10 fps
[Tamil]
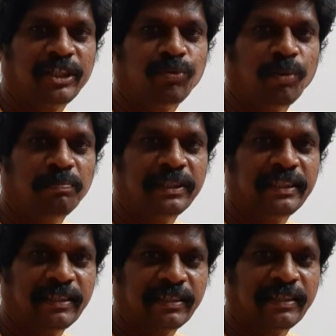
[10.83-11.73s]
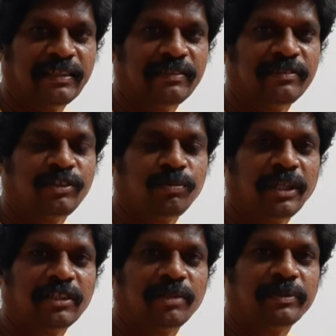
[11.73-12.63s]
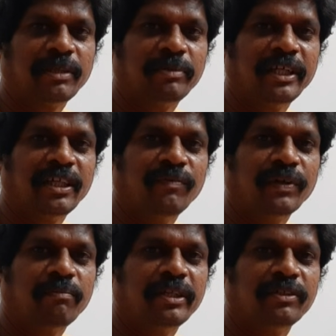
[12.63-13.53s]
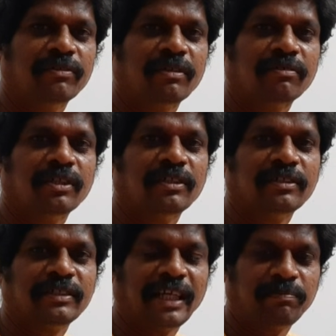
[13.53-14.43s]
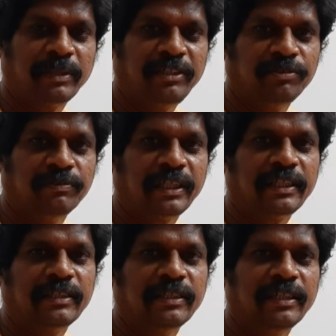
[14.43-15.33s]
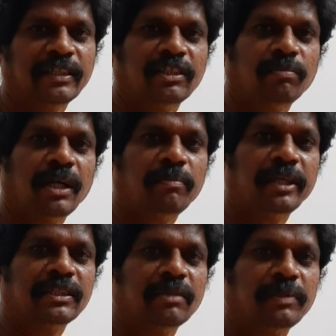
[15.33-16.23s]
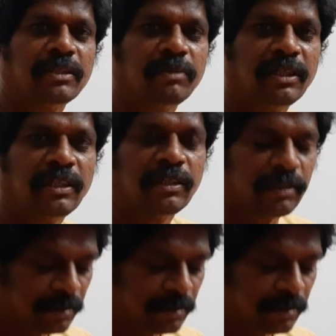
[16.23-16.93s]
ரமேஷ் ஓம் பேசிகிட்ருக்கேன் திருமலா திருப்பதி அப்டேட் இன்ஃபர்மேஷன் உங்கள் கூட ஷேர் பண்ணிட்டு வரேன் இன்றைக்கி திருமலா அப்டேட்ஸ்ன்னு பார்த்தோம்னா